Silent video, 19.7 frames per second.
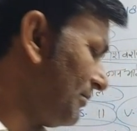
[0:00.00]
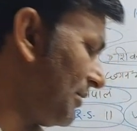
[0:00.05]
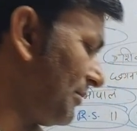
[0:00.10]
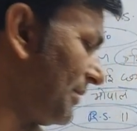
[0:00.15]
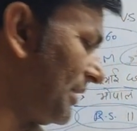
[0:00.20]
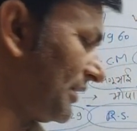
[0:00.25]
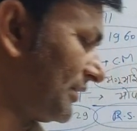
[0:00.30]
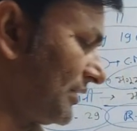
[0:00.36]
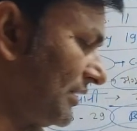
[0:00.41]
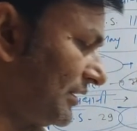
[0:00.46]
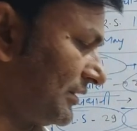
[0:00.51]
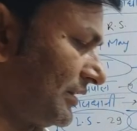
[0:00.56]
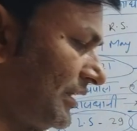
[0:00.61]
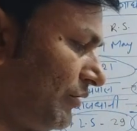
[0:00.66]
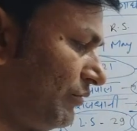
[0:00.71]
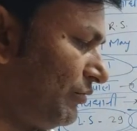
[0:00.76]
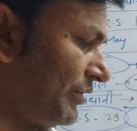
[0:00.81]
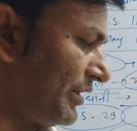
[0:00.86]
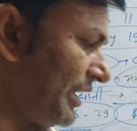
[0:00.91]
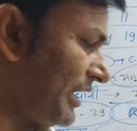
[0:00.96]
की मैं बात करता
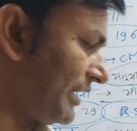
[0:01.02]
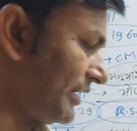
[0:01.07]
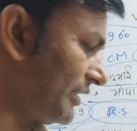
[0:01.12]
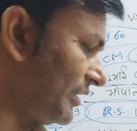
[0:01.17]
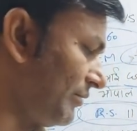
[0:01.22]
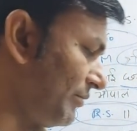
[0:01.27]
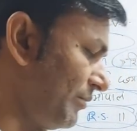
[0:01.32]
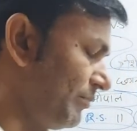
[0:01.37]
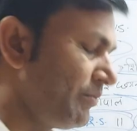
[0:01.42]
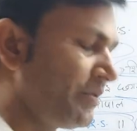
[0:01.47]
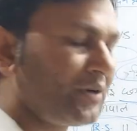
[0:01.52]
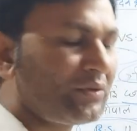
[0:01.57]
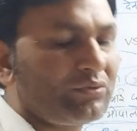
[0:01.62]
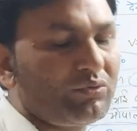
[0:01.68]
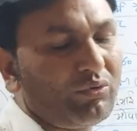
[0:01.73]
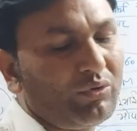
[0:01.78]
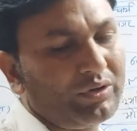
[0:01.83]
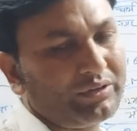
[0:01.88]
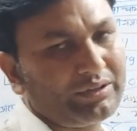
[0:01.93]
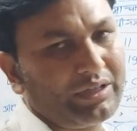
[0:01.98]
हूँ एक नवंबर
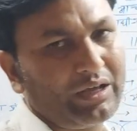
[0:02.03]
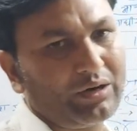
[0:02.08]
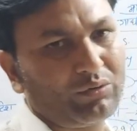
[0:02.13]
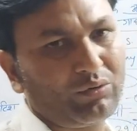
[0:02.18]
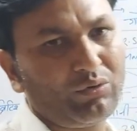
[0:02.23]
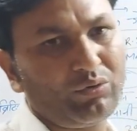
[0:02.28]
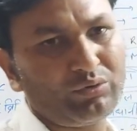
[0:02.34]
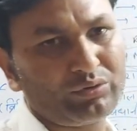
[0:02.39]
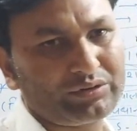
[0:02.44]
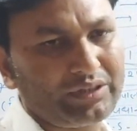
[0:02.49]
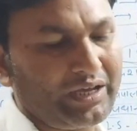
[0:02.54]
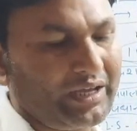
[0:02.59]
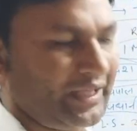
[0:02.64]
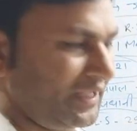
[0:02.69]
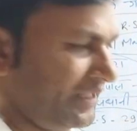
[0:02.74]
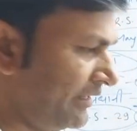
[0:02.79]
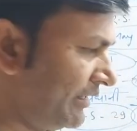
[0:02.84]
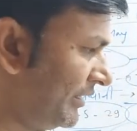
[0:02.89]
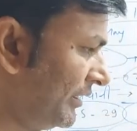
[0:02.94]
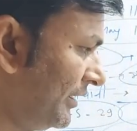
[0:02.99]
2000 को होता
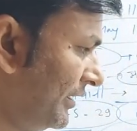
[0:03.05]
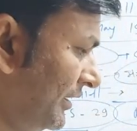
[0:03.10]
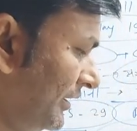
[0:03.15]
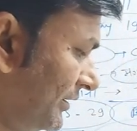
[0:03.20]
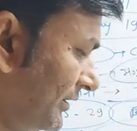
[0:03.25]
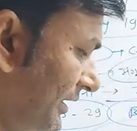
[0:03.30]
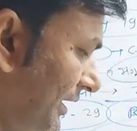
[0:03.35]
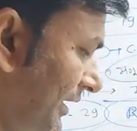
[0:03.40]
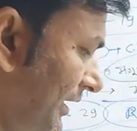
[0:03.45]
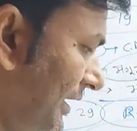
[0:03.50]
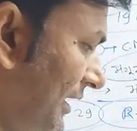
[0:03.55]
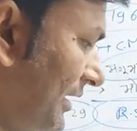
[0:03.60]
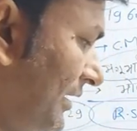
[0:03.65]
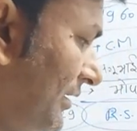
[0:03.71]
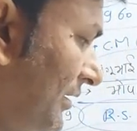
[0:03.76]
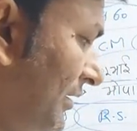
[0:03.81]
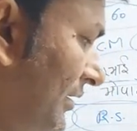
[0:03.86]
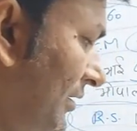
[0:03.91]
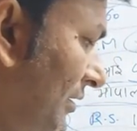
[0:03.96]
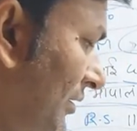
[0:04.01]
है देखना
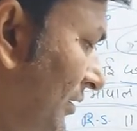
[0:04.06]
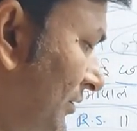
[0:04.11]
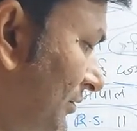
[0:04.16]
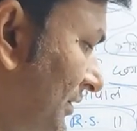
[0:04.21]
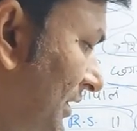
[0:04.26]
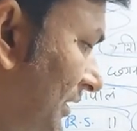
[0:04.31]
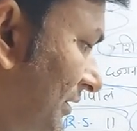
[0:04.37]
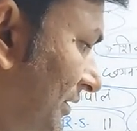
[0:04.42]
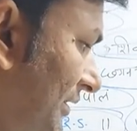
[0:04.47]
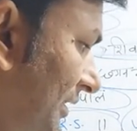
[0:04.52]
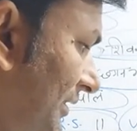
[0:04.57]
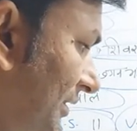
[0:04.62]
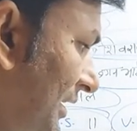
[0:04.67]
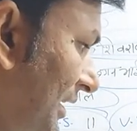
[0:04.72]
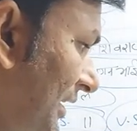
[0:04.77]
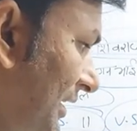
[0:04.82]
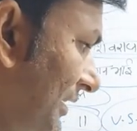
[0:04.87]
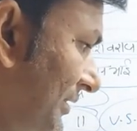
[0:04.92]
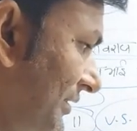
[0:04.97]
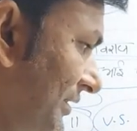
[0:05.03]

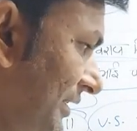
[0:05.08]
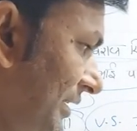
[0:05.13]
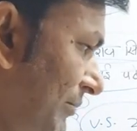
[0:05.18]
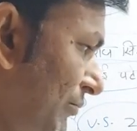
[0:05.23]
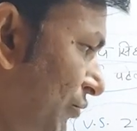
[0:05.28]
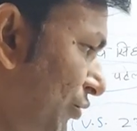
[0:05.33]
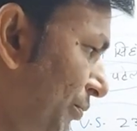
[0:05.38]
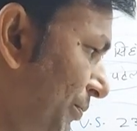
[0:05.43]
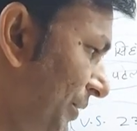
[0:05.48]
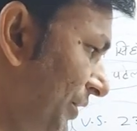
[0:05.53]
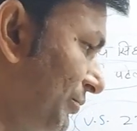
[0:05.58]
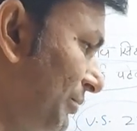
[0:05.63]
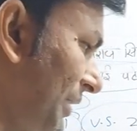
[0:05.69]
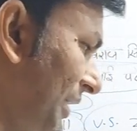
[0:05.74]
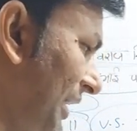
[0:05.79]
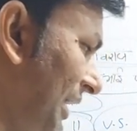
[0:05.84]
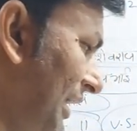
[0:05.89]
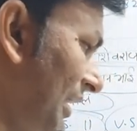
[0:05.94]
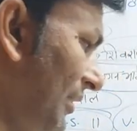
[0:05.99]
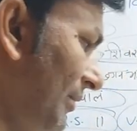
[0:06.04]
छत्तीसगढ़ का सीएम भूपेश
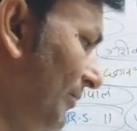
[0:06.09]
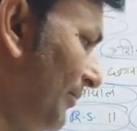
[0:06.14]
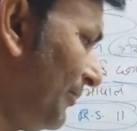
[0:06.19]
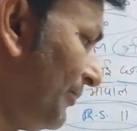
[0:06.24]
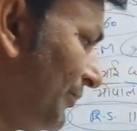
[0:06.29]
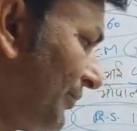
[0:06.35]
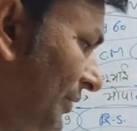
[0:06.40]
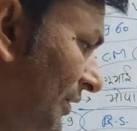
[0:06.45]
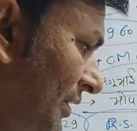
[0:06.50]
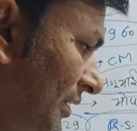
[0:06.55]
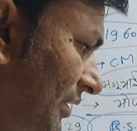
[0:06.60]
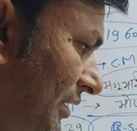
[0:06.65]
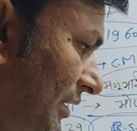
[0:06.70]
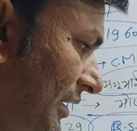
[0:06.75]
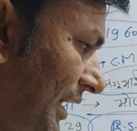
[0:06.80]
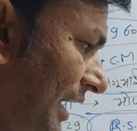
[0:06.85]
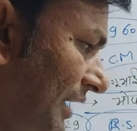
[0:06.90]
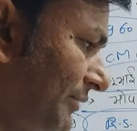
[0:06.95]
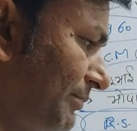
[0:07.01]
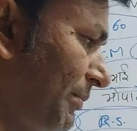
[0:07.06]
बघेल
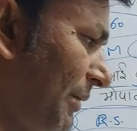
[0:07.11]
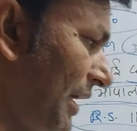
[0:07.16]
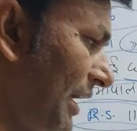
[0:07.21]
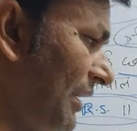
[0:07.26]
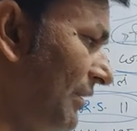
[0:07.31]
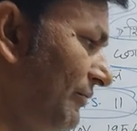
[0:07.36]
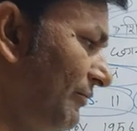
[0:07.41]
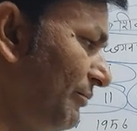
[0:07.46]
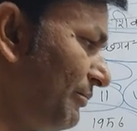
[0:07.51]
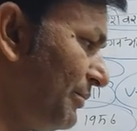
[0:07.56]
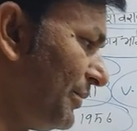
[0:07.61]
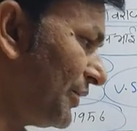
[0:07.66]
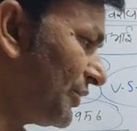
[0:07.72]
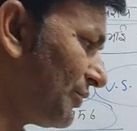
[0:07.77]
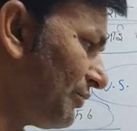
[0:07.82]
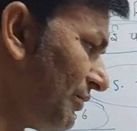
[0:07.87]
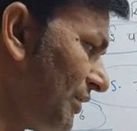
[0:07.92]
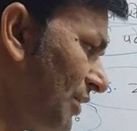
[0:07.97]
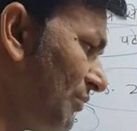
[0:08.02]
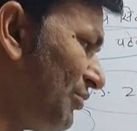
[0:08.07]
राजपाल
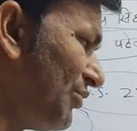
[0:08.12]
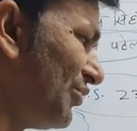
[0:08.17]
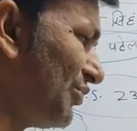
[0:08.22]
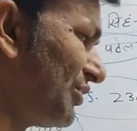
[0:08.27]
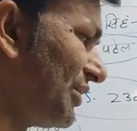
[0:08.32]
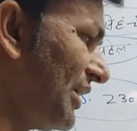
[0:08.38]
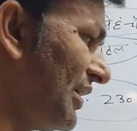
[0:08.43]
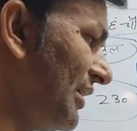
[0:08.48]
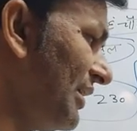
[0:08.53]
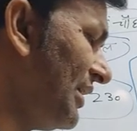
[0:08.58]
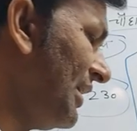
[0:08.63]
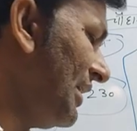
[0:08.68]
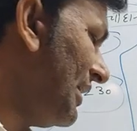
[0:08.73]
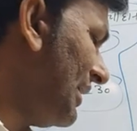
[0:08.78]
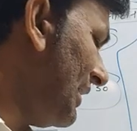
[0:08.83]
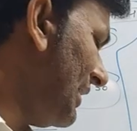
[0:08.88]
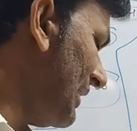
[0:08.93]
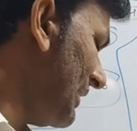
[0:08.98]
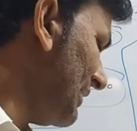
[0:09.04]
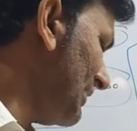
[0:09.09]
विश्वभूषण
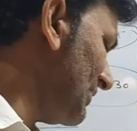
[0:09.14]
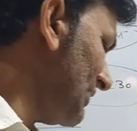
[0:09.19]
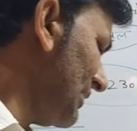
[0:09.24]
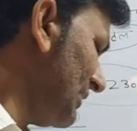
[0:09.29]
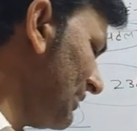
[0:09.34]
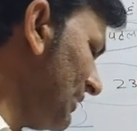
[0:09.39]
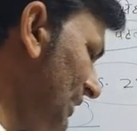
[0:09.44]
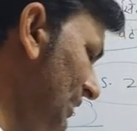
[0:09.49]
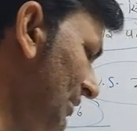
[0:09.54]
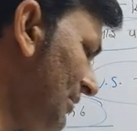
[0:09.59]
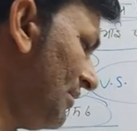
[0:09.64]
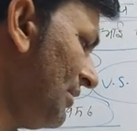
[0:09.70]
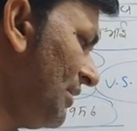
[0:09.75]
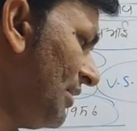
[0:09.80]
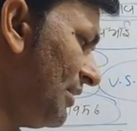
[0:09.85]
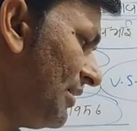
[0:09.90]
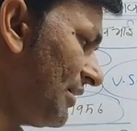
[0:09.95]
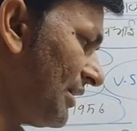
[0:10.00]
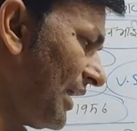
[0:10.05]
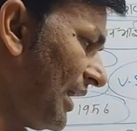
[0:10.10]
हरिचंदन
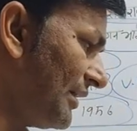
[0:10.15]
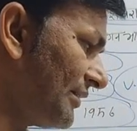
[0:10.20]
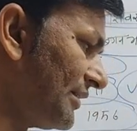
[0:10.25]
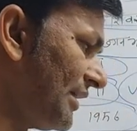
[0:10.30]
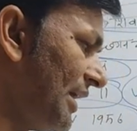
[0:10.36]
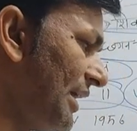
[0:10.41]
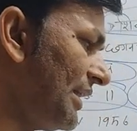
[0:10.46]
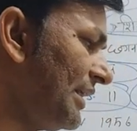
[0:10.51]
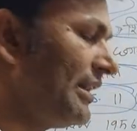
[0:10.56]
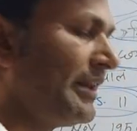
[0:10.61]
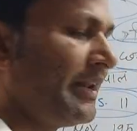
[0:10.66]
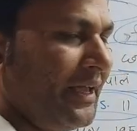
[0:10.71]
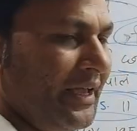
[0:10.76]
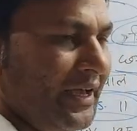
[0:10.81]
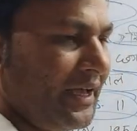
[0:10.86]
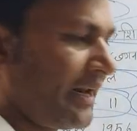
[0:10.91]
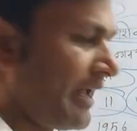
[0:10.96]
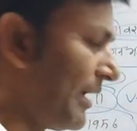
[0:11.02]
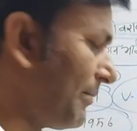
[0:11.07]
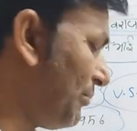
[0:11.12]
राजधानी
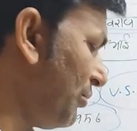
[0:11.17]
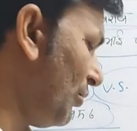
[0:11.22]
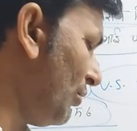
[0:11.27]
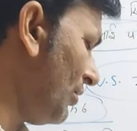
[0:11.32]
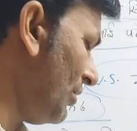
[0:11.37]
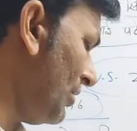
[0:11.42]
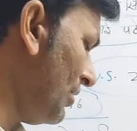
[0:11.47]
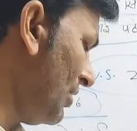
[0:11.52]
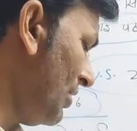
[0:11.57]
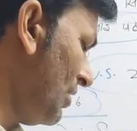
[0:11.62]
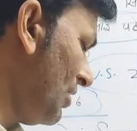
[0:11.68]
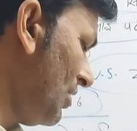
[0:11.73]
नया रायपुर